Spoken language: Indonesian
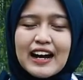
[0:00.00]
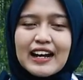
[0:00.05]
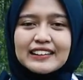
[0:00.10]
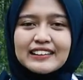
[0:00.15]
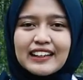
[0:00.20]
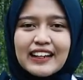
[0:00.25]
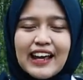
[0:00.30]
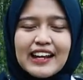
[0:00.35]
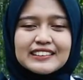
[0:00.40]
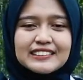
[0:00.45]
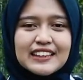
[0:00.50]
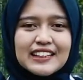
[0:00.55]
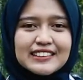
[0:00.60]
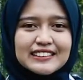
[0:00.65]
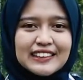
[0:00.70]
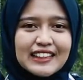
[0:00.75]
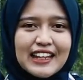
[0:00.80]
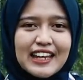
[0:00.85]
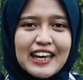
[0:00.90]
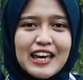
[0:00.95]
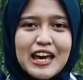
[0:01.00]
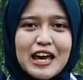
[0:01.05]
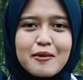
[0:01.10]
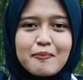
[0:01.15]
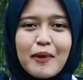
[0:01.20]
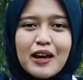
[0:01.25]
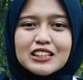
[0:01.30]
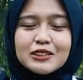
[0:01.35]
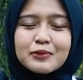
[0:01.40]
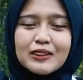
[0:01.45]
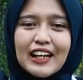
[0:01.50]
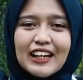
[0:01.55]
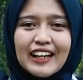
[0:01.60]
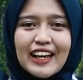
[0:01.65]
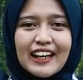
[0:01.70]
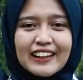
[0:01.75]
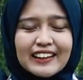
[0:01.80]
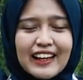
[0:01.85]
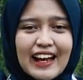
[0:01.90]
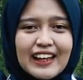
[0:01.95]
Di lain sisi, PENS
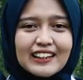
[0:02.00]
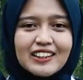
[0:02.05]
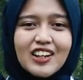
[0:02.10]
menargetkan